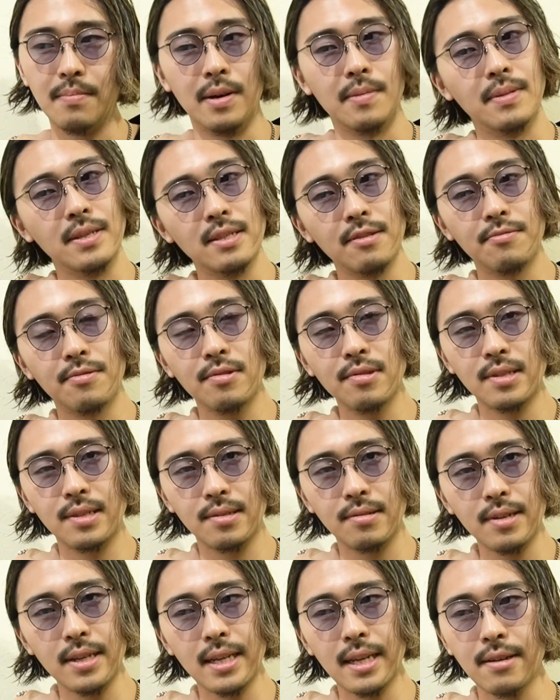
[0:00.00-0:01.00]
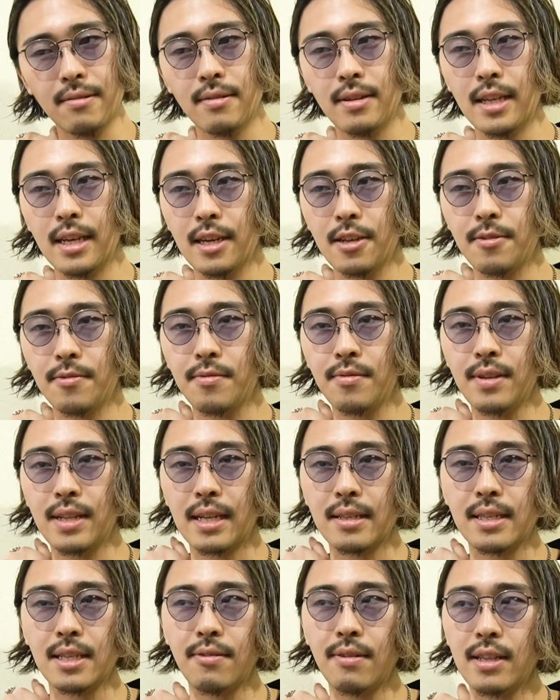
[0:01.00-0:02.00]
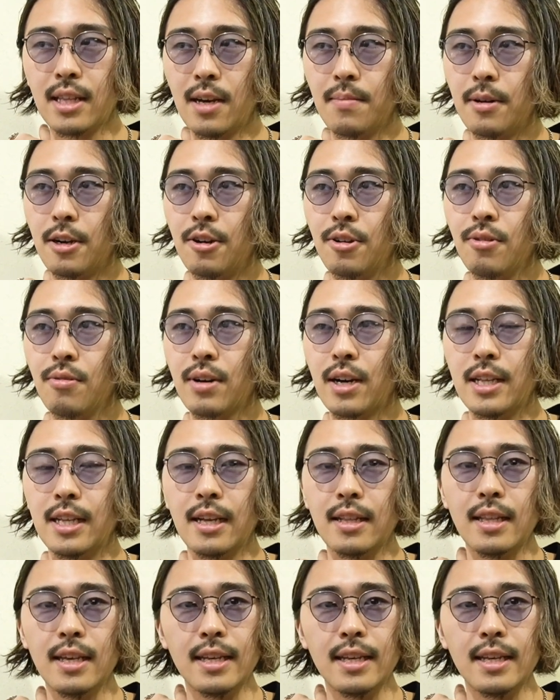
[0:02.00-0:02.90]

まあ、別に服作りたくはないけど服に携わってアパレル業界でやっ